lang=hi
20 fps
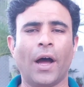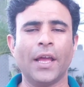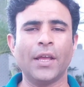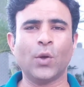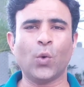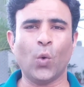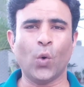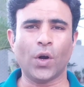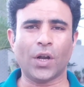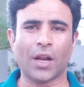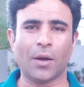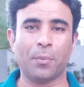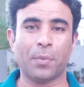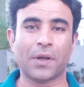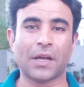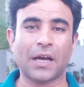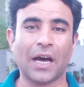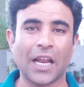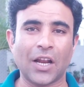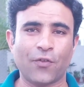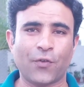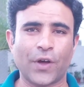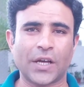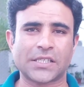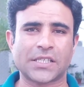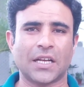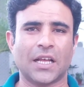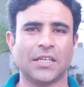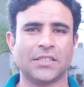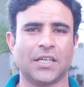हाई कोर्ट अब कल
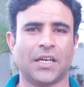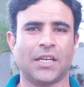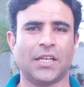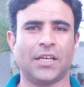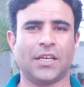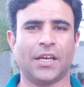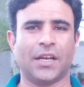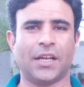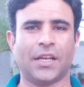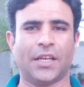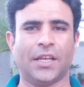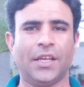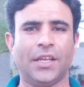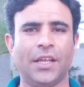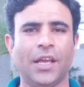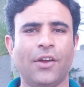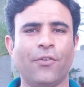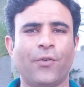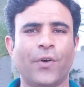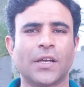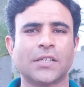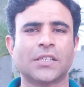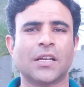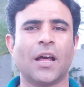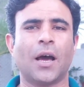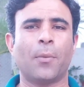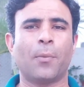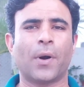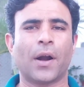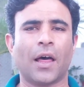फ़ैसला जारी करेगी ये
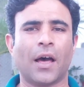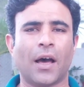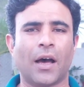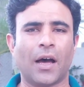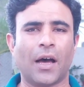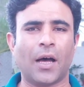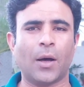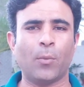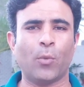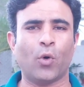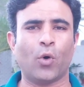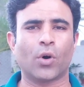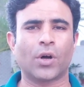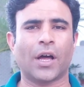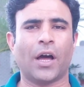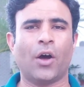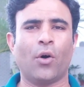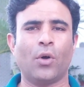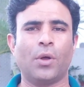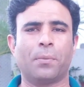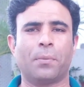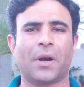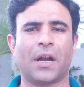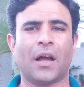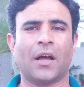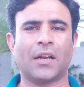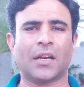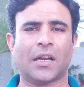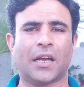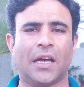फ़ैसला बड़ा अहम होगा और
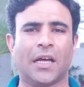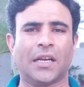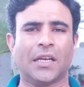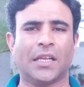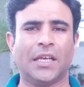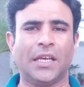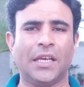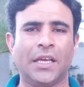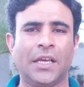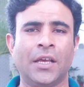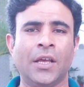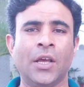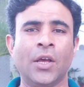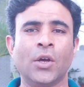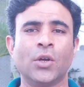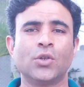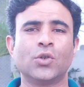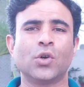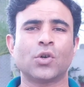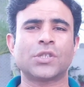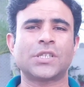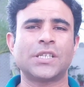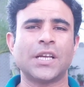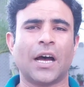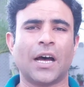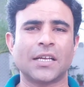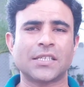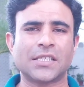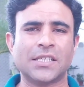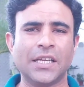इमरान ख़ान की जो
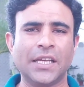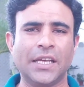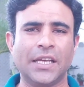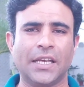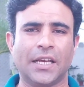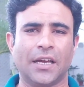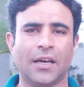सियासी